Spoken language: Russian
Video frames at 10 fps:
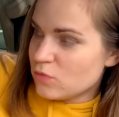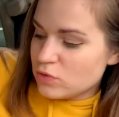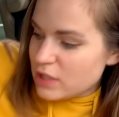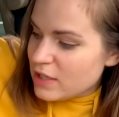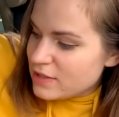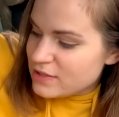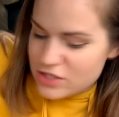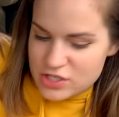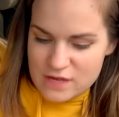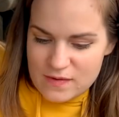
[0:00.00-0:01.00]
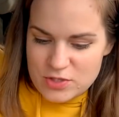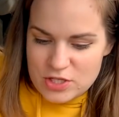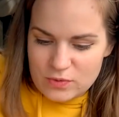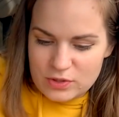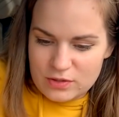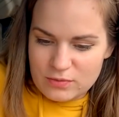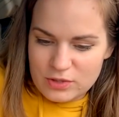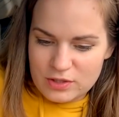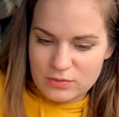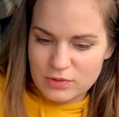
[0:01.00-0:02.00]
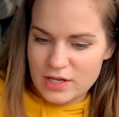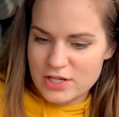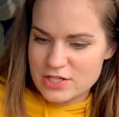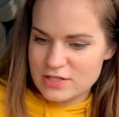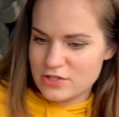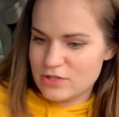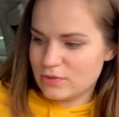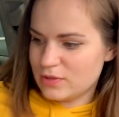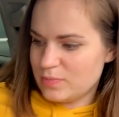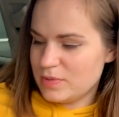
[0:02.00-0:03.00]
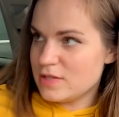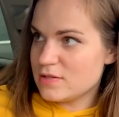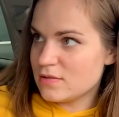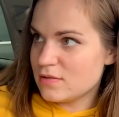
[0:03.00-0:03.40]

Ну вот я как должна вообще вот это, вот это, вот как я сейчас должна вот это пить?